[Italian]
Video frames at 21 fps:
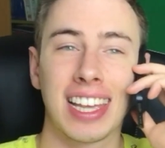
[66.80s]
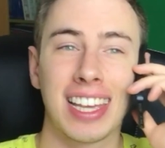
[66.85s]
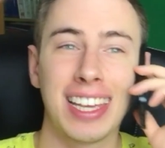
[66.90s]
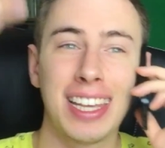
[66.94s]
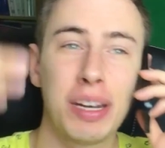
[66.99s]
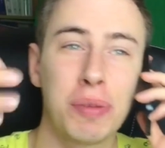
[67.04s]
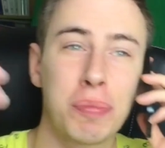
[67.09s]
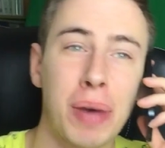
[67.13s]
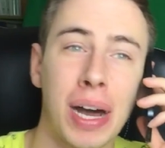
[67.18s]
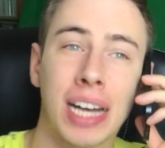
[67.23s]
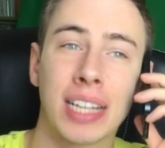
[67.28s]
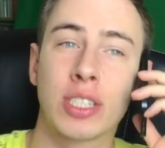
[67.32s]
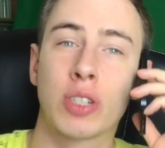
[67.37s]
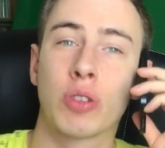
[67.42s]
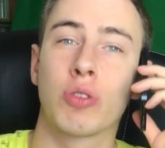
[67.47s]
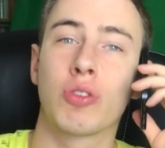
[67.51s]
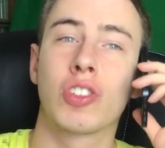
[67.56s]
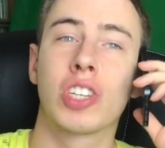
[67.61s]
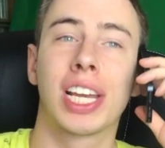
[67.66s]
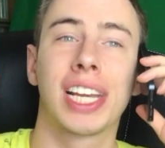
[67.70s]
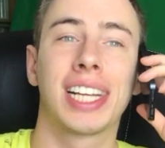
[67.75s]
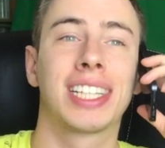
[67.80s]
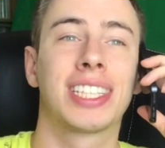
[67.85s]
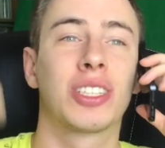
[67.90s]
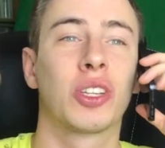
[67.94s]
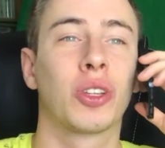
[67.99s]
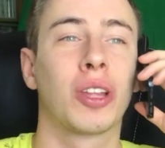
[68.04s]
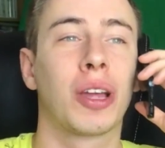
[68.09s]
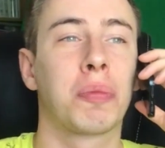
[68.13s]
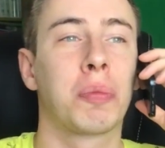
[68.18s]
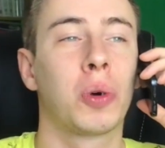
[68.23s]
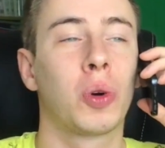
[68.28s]
Il bacio è un gesto
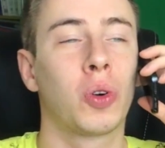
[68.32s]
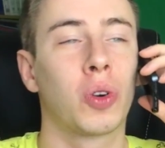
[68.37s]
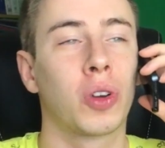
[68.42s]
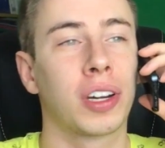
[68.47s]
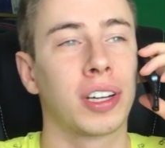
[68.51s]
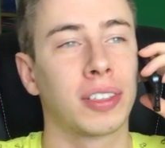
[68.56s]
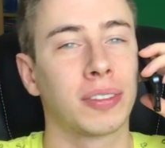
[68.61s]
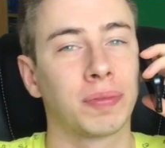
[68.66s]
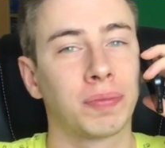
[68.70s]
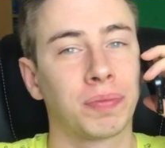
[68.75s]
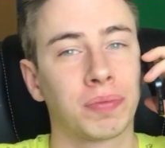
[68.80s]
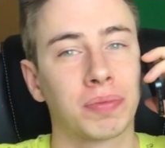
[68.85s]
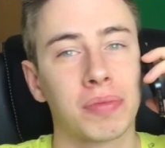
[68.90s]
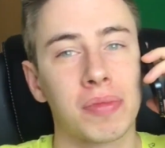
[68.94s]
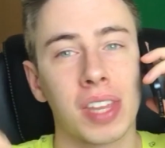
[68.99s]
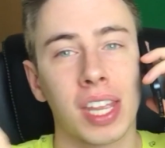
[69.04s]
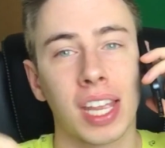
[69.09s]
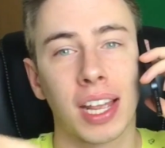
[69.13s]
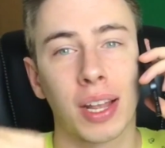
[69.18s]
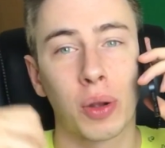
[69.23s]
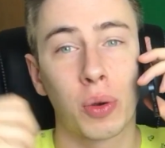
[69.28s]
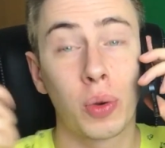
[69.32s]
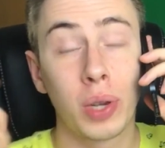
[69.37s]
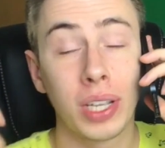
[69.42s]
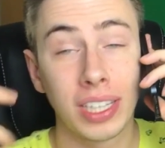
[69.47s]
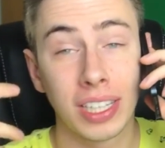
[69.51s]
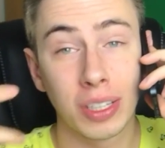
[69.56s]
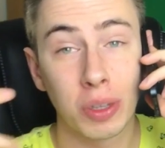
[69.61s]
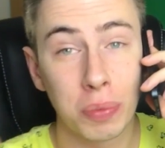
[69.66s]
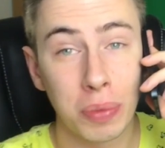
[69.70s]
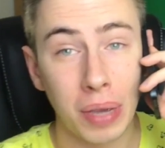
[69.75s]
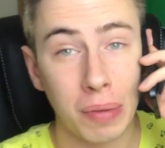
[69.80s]
d'amore quindi
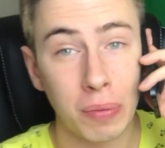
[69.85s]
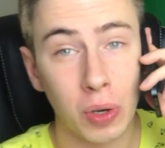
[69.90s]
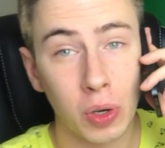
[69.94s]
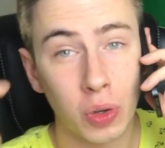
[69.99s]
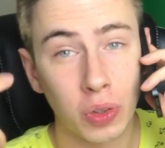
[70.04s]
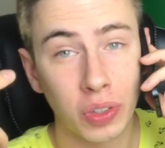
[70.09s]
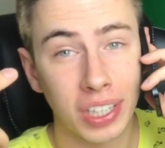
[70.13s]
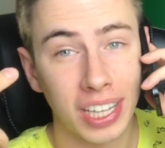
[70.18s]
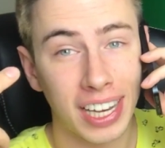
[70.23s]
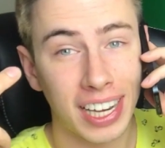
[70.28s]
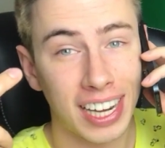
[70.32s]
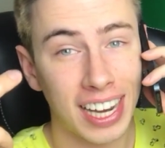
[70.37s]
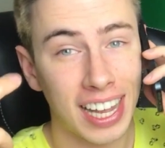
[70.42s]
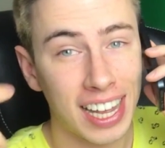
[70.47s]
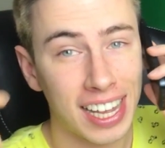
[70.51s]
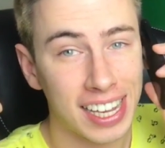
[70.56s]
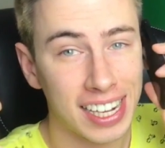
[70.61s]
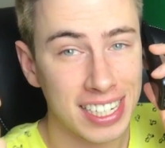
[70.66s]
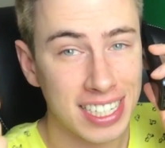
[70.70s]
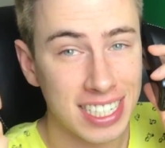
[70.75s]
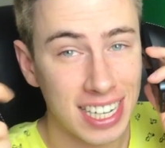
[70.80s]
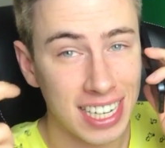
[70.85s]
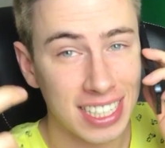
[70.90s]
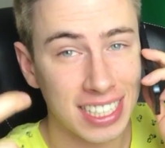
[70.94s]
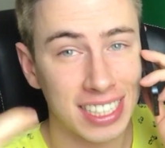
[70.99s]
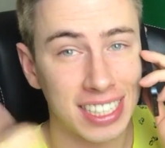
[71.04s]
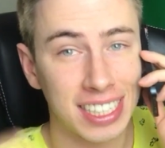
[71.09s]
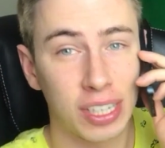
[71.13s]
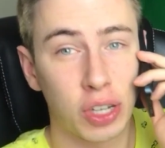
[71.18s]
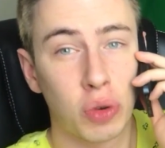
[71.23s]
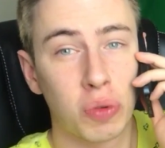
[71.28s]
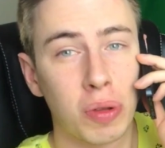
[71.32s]
dobbiamo condannare
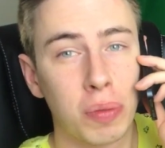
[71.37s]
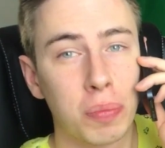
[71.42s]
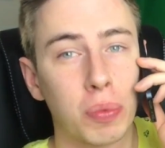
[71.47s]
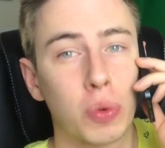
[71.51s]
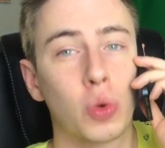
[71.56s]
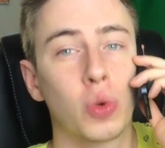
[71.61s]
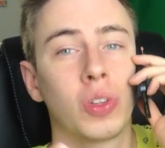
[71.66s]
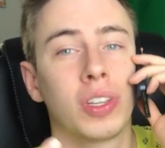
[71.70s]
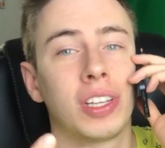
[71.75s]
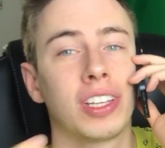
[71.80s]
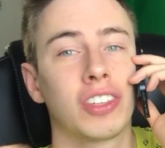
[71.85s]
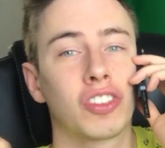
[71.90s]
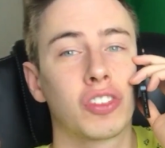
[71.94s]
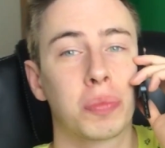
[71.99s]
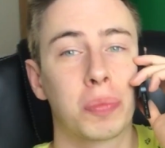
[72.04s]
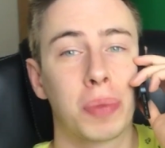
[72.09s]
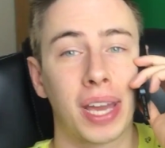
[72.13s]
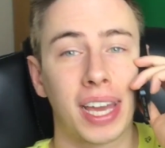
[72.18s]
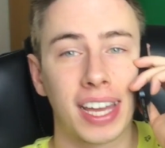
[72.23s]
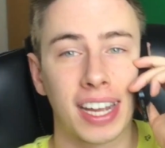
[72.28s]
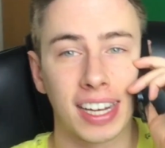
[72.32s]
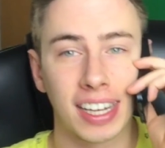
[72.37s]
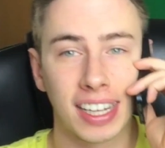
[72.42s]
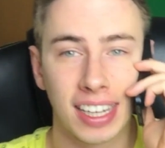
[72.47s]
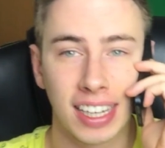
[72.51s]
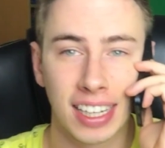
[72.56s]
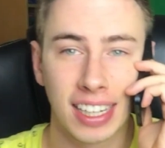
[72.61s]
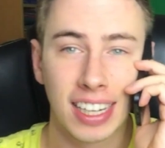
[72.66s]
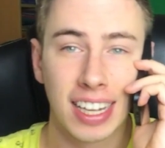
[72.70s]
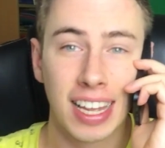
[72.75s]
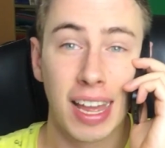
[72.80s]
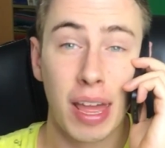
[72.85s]
gesti come pugni,
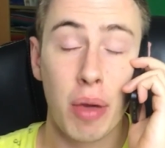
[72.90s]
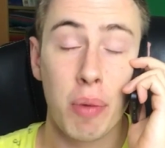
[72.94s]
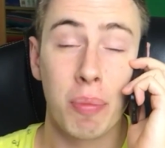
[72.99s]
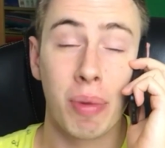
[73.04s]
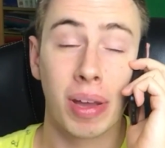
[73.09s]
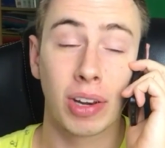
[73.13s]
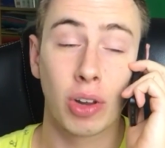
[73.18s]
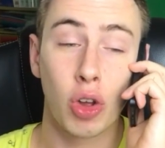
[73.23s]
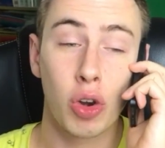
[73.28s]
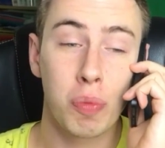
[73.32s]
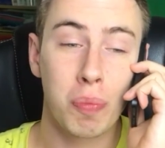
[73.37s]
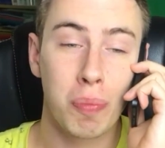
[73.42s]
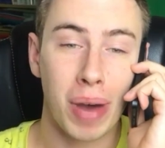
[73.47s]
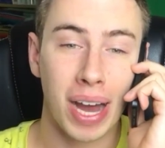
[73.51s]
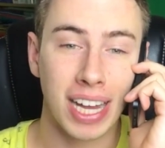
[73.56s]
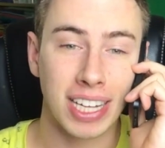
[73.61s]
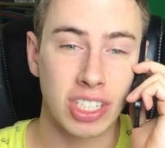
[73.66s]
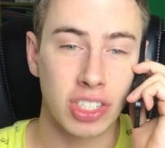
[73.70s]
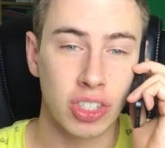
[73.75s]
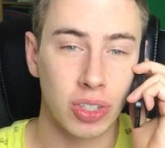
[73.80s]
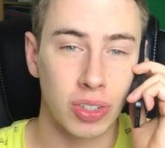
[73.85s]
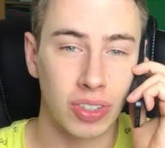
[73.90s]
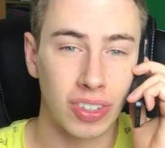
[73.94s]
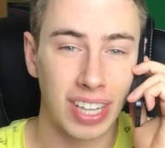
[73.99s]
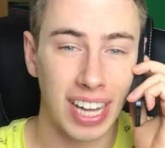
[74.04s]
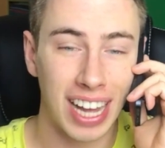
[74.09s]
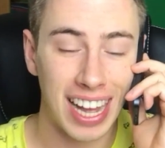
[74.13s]
sberle, ma non il bacio.